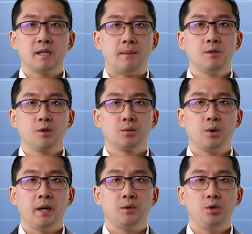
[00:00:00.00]
잡을
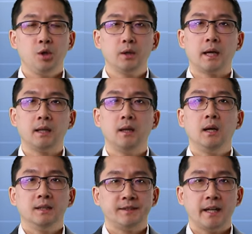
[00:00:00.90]
정도의 뛰어난
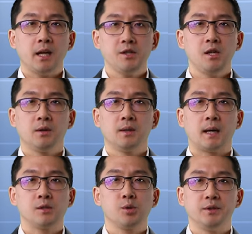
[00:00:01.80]
사냥 실력을
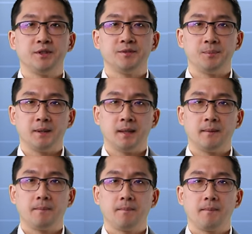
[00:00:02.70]
가지고 있었습니다.
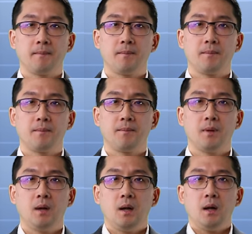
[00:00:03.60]

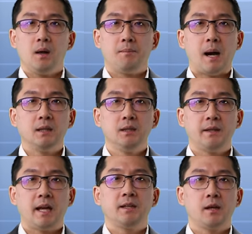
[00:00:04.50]
많은
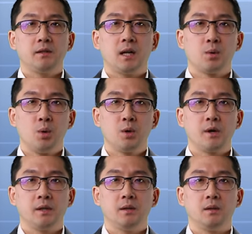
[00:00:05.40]
네안데르탈
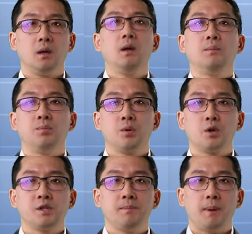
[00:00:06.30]
골격에는
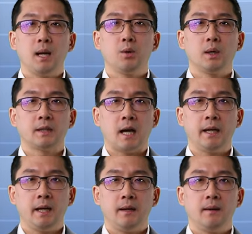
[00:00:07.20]
부러진 팔과
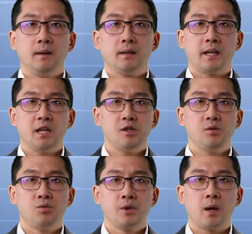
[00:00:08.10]
다리,
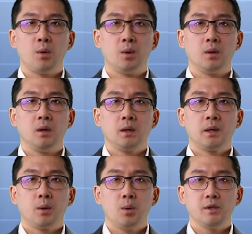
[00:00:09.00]
깨진 두개골,
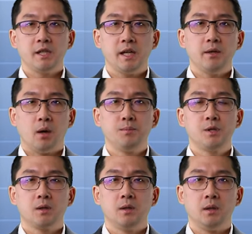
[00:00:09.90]
그리고 치아
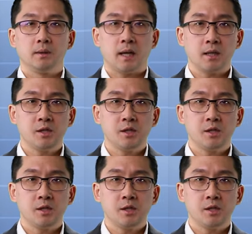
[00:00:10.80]
염증을 다